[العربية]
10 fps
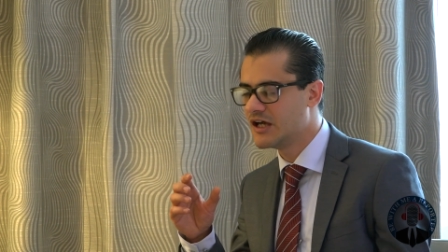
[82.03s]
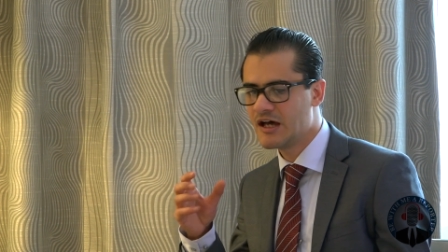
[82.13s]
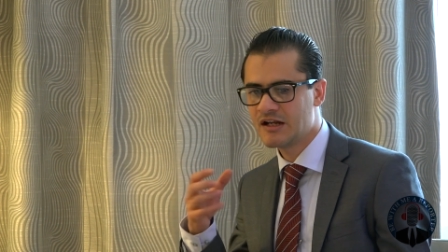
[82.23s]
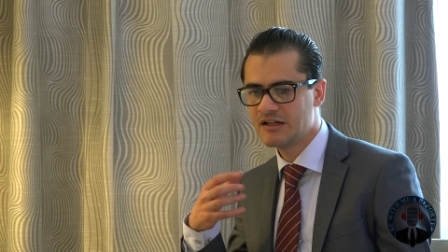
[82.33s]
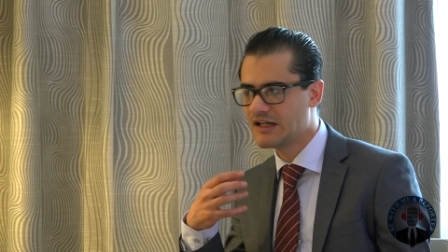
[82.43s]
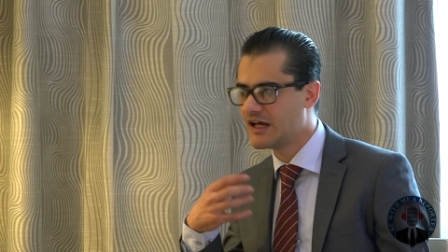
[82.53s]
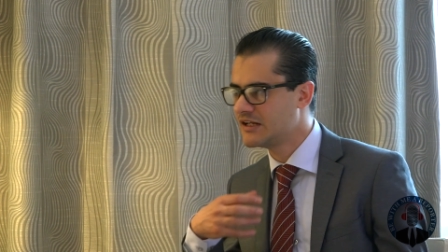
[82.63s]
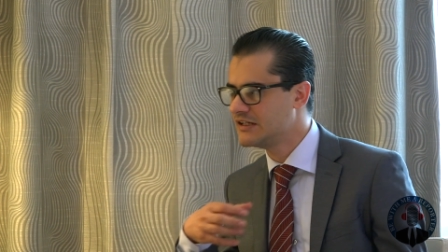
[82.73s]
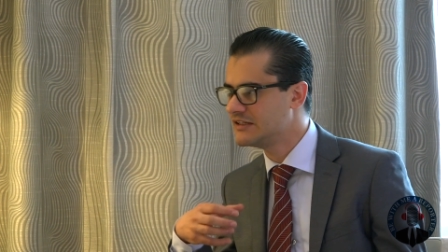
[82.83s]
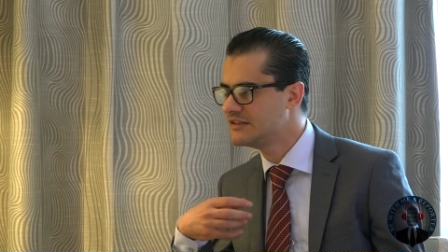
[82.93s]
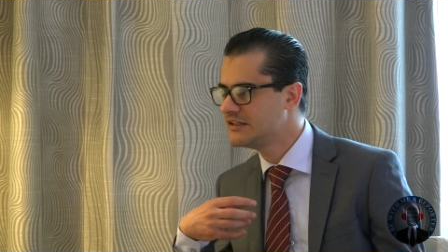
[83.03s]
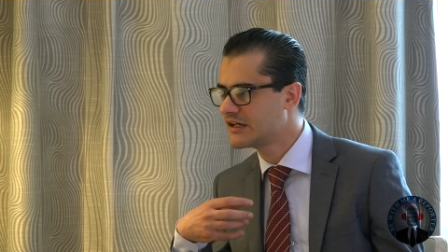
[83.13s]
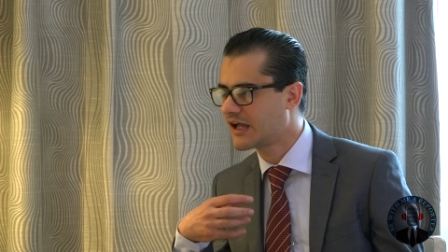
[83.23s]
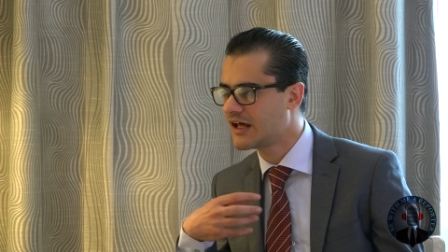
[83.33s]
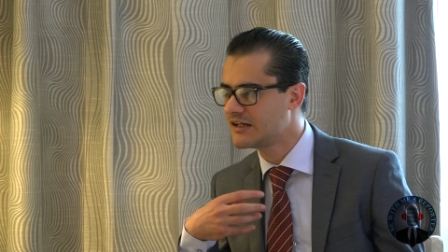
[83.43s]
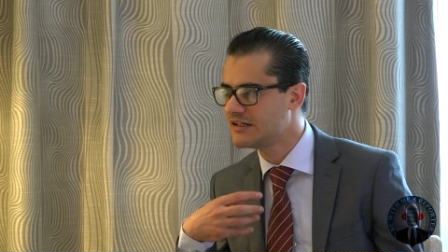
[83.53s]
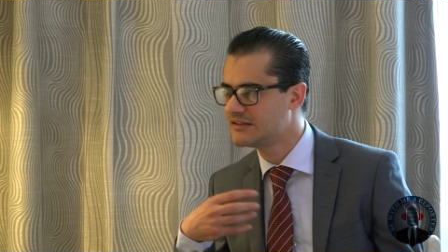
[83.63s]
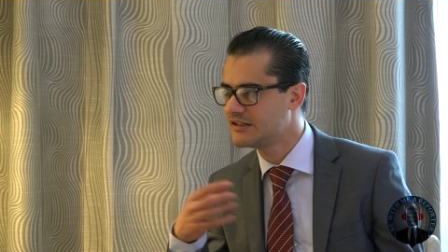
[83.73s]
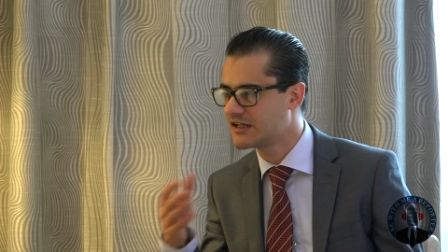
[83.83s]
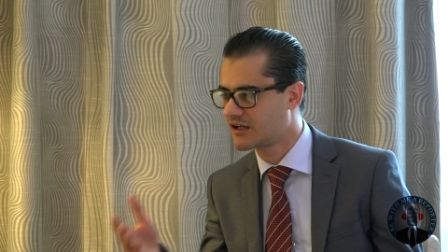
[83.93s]
ارني ارني دينك ارني
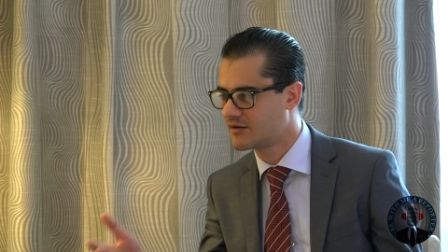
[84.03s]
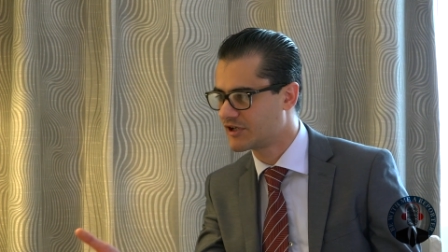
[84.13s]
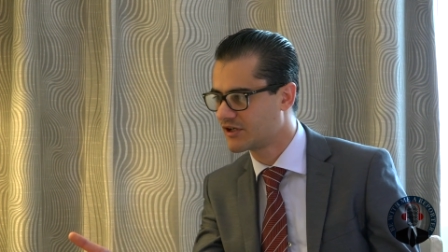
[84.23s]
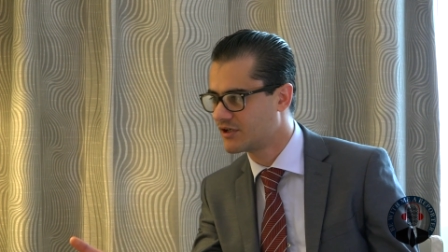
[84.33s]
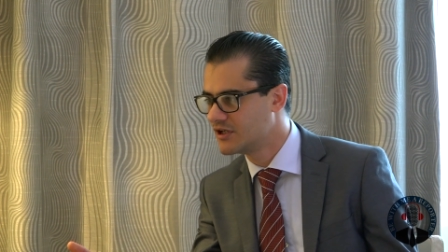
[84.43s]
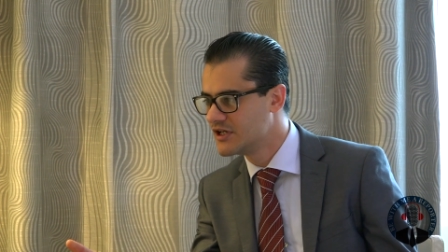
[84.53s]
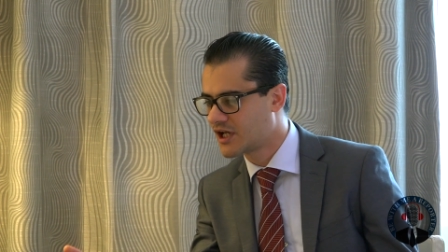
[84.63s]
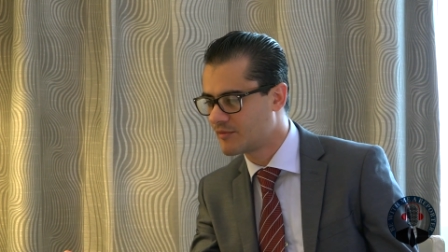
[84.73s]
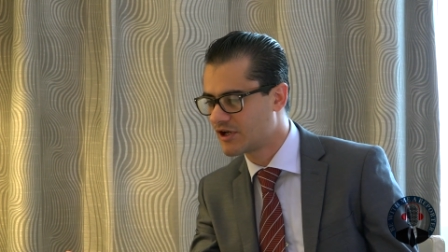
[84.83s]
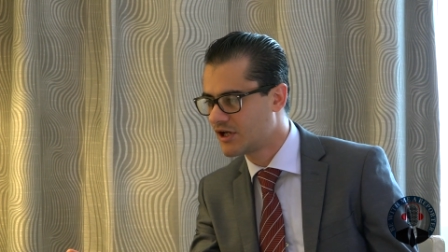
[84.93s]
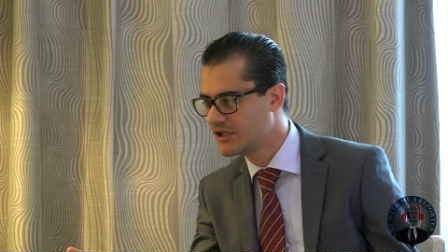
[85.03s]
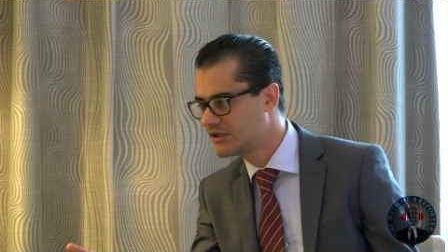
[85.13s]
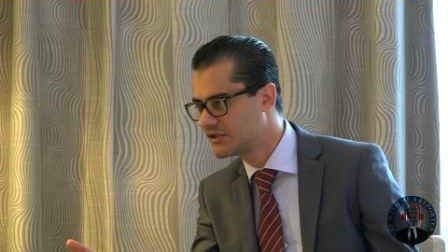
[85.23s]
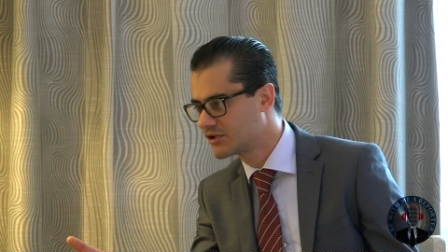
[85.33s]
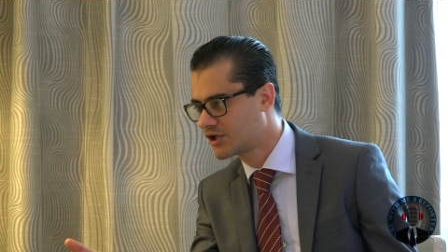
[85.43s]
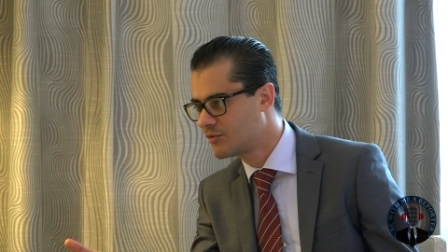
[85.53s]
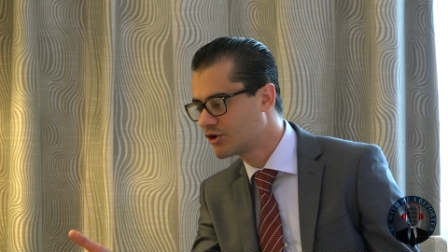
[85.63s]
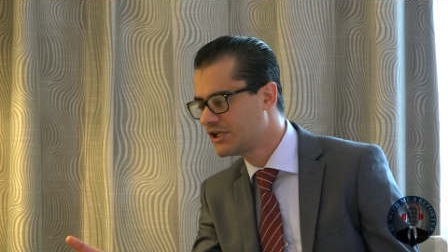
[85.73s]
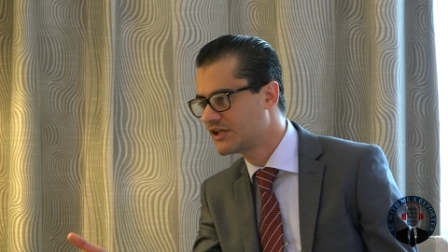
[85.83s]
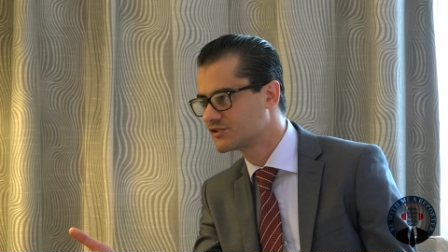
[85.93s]
دينك كما كما قال كما
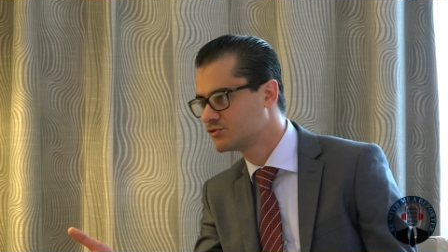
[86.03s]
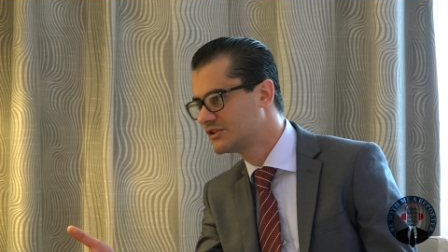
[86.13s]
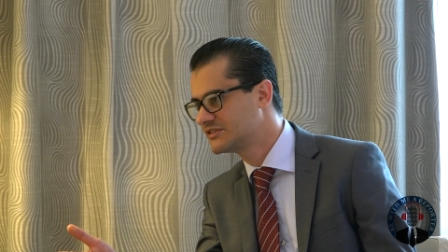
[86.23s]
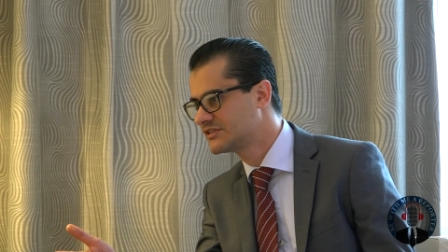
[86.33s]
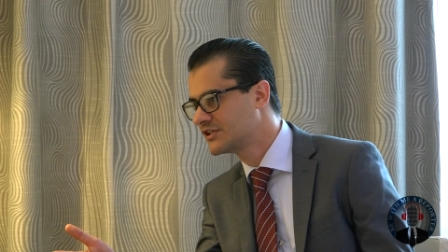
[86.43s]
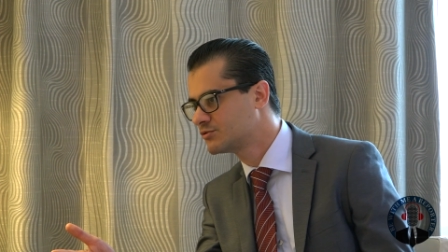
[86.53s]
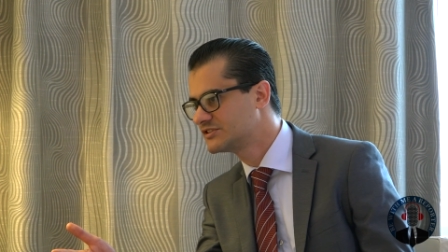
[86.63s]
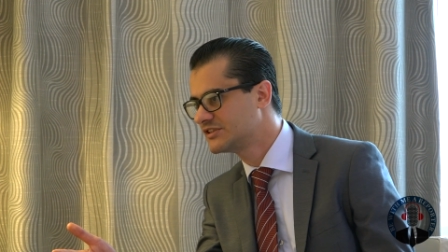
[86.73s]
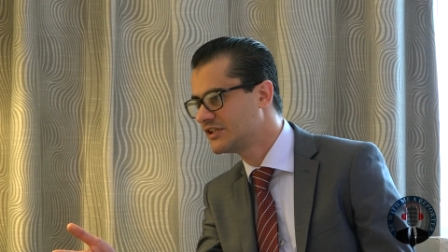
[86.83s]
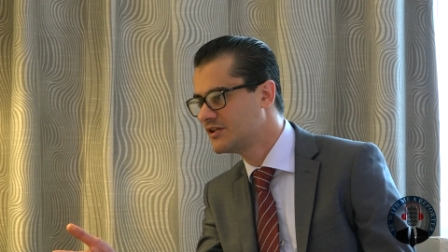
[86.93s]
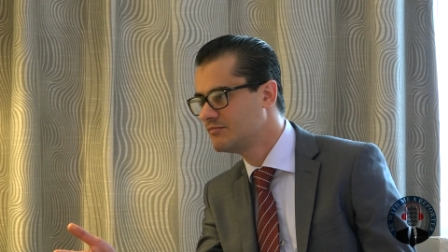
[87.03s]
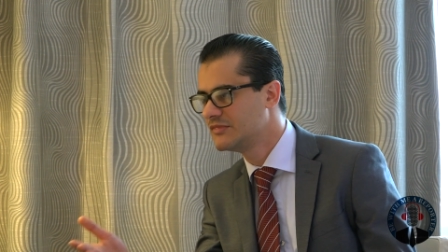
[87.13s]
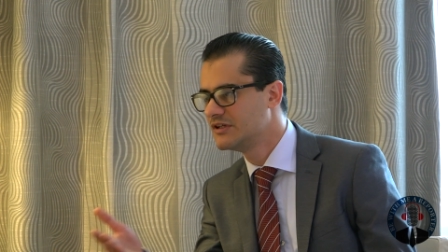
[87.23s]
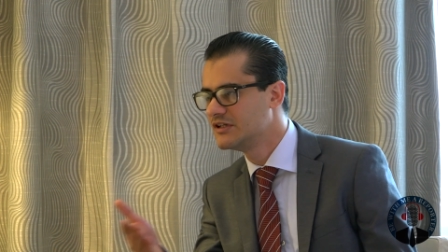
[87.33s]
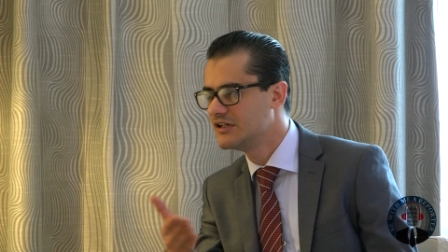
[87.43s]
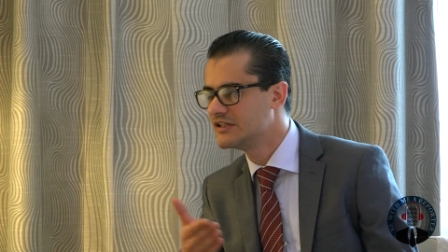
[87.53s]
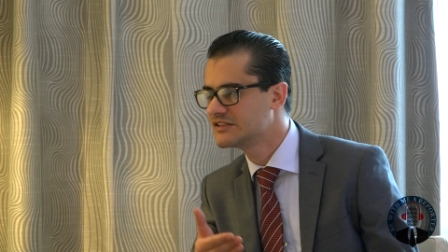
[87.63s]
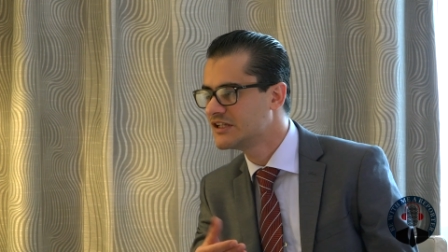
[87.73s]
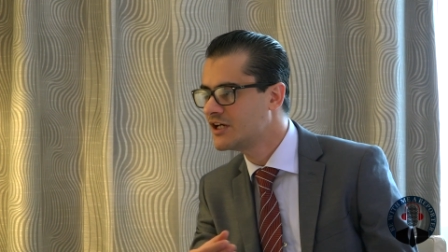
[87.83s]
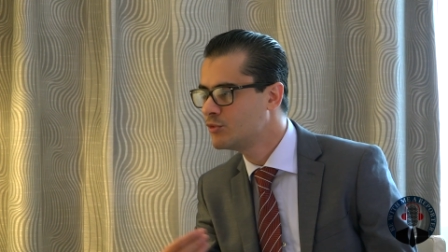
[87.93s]
قيل عن الرسول عليه الصلاه والسلام
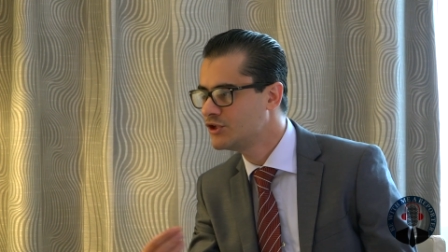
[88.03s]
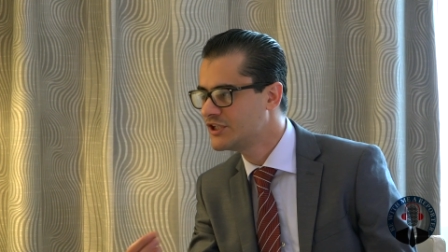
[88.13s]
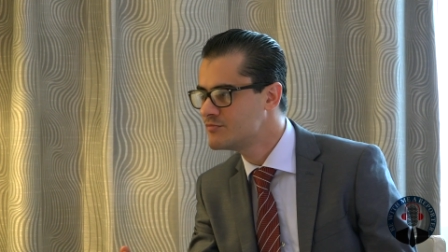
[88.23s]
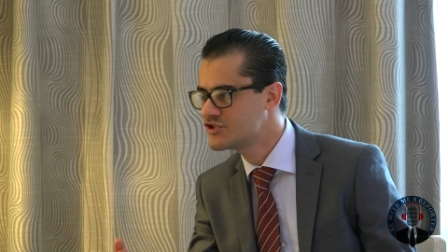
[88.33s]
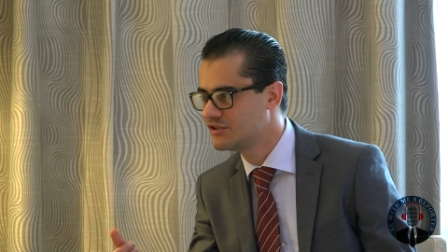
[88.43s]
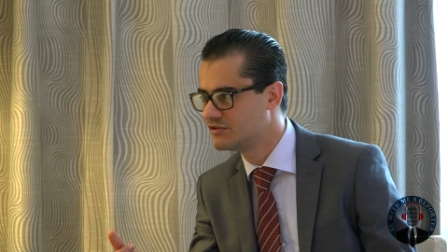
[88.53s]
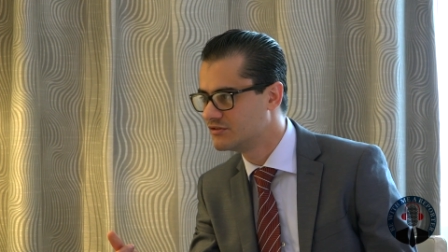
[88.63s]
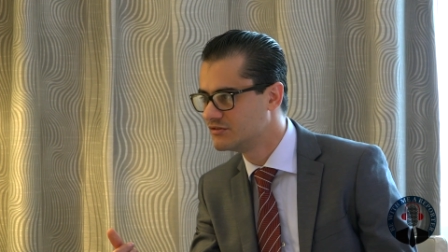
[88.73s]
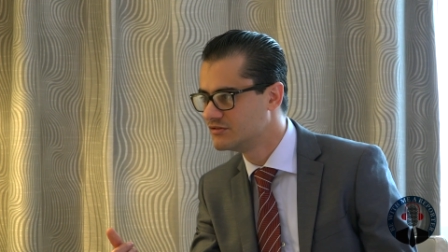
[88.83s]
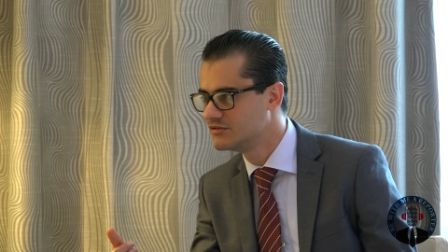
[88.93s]
اسلام يمشي